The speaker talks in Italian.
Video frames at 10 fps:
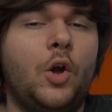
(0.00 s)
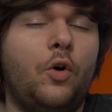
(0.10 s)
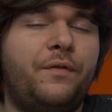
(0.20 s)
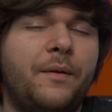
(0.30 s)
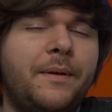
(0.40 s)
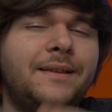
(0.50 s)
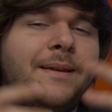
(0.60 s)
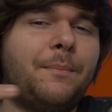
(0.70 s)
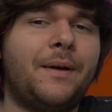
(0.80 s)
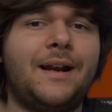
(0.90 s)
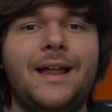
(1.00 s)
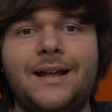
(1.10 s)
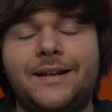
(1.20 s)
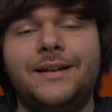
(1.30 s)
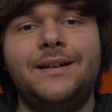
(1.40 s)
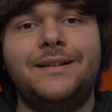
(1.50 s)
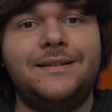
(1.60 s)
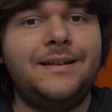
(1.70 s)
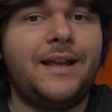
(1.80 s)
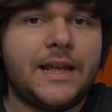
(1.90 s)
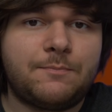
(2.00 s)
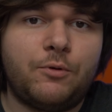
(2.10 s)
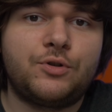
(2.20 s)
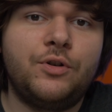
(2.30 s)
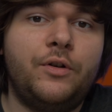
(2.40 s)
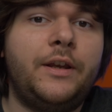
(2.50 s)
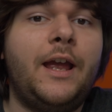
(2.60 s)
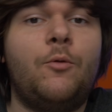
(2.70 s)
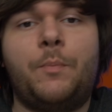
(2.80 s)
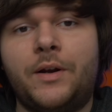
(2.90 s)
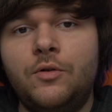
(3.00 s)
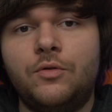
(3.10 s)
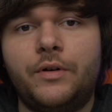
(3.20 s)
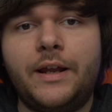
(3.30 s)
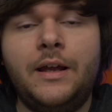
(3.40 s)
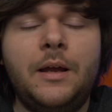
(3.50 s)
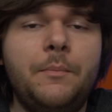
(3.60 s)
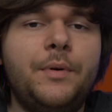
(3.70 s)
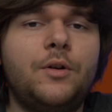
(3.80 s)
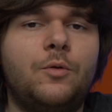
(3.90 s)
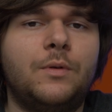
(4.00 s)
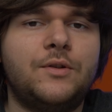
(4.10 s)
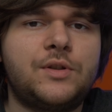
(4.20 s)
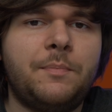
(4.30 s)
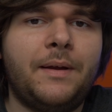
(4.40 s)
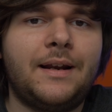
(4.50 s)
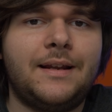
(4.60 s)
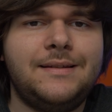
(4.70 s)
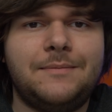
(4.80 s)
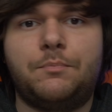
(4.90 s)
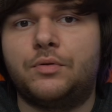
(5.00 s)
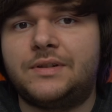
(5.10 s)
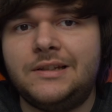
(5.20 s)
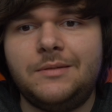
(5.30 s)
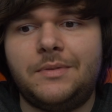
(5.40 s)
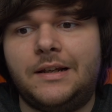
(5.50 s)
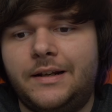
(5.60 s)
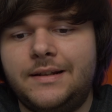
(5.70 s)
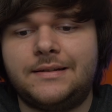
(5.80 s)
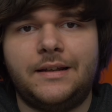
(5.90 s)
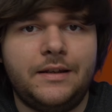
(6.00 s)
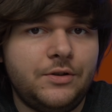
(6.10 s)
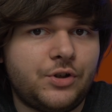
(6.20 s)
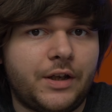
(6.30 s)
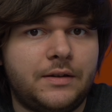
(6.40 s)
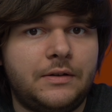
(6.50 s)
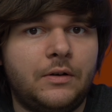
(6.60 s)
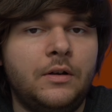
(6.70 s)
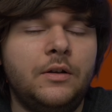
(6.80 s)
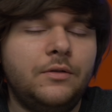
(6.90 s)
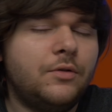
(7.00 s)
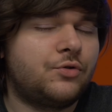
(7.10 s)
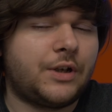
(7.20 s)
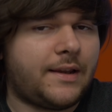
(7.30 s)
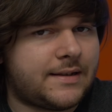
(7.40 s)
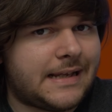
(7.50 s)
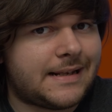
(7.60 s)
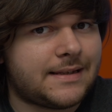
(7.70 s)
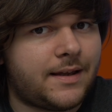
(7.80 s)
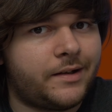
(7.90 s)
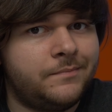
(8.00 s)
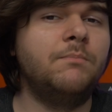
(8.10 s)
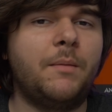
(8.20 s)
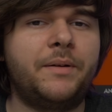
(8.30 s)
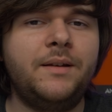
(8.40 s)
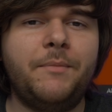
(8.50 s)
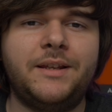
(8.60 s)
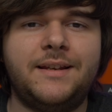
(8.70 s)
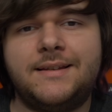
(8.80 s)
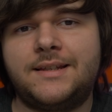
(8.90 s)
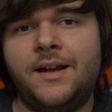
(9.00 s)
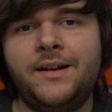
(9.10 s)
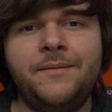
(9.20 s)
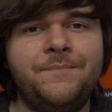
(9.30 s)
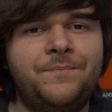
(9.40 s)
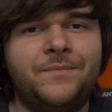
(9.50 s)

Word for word: Ovviamente parlare di esplosioni è un parolone, però quando si parla di possibili rischi di incendio non c'è da scherzare. Ma prima di iniziare,